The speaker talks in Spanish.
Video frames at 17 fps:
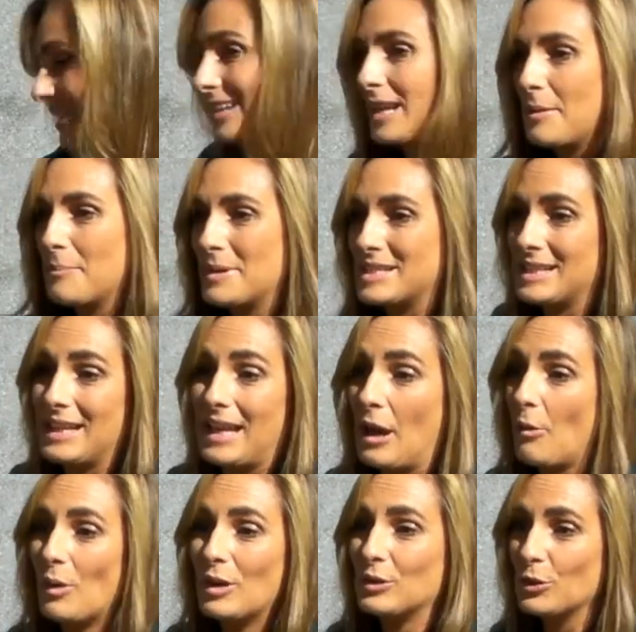¿Qué pasa?
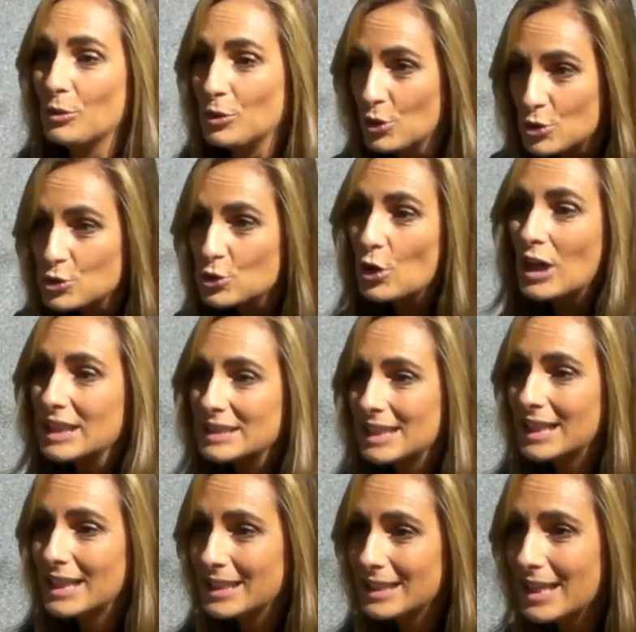Que cuando nos toca
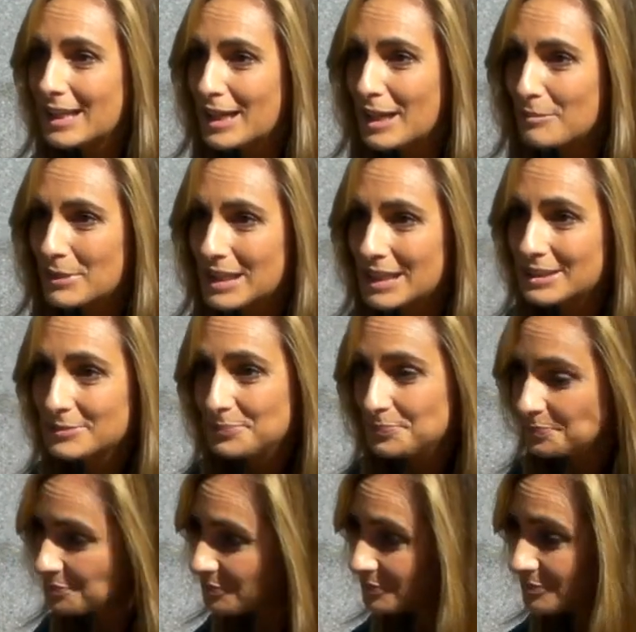salir ya a cámara,
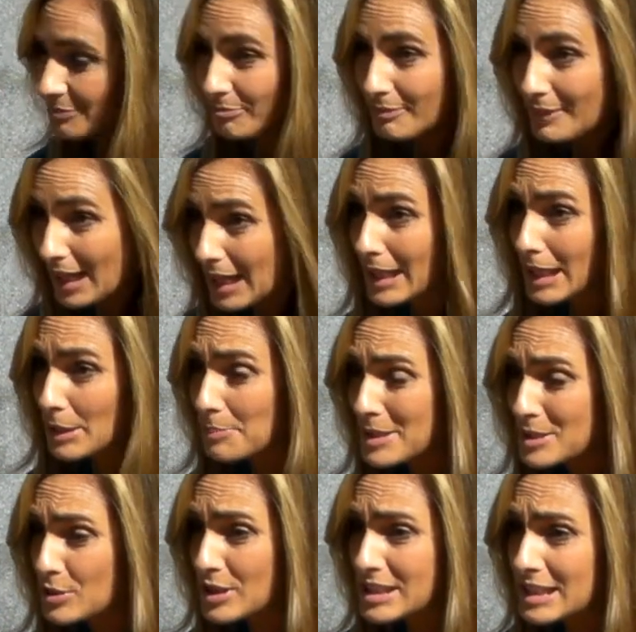a dar
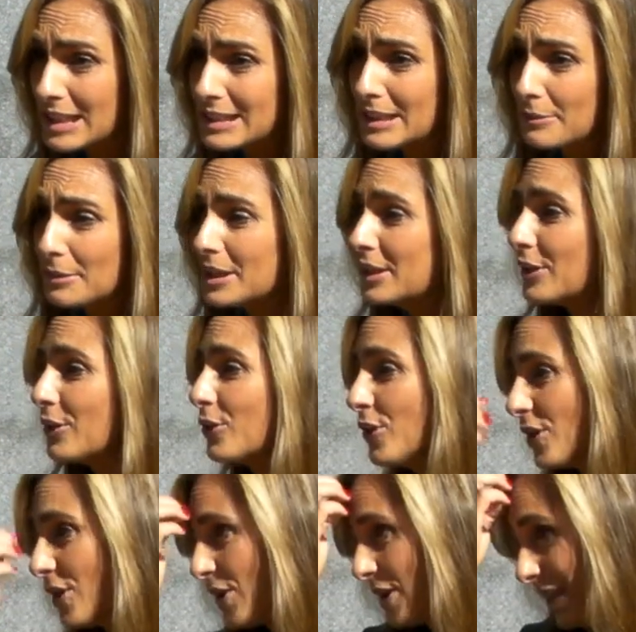paso al siguiente vídeo,
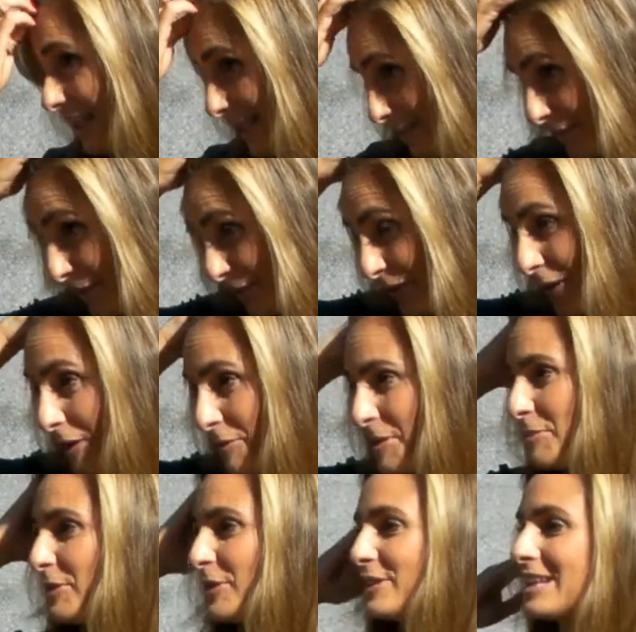que me tocaba a
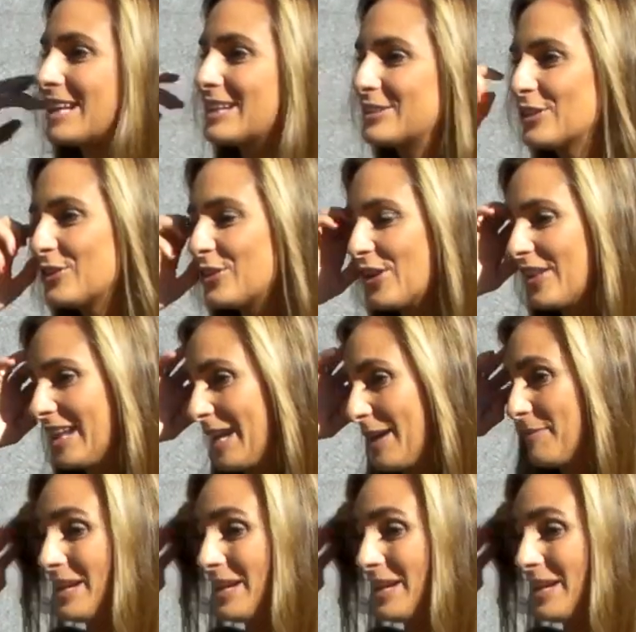mí, por cierto, yo le dije